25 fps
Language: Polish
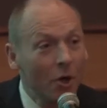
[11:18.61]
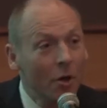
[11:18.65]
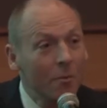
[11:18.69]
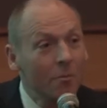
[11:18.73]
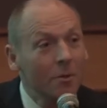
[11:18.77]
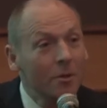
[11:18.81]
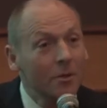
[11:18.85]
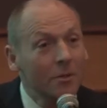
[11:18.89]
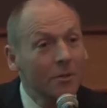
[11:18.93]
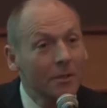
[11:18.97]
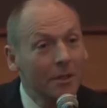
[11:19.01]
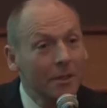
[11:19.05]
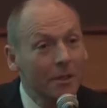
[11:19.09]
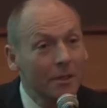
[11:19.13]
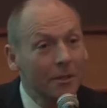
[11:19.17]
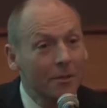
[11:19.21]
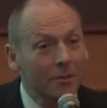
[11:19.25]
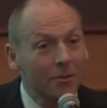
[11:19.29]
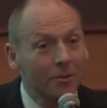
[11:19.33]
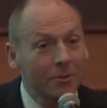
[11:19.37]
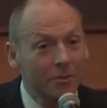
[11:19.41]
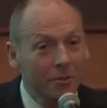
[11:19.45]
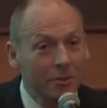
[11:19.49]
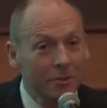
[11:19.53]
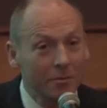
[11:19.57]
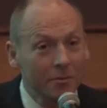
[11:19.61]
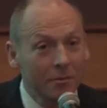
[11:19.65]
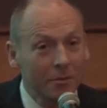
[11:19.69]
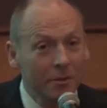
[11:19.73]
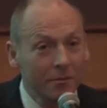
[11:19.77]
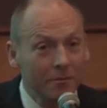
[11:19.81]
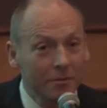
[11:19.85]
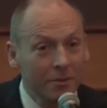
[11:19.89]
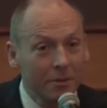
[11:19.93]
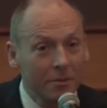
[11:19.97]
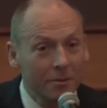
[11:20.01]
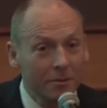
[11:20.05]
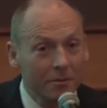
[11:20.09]
Obok tego doszliśmy
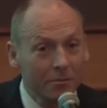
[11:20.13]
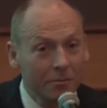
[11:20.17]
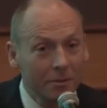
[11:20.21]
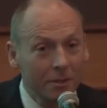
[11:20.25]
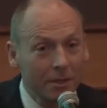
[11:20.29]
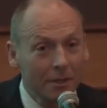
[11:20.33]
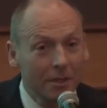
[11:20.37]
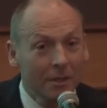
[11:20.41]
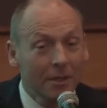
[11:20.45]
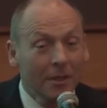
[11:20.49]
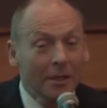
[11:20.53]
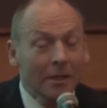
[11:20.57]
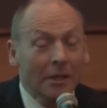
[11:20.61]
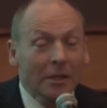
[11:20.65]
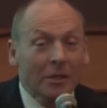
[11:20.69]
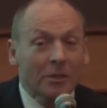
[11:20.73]
do wniosku, że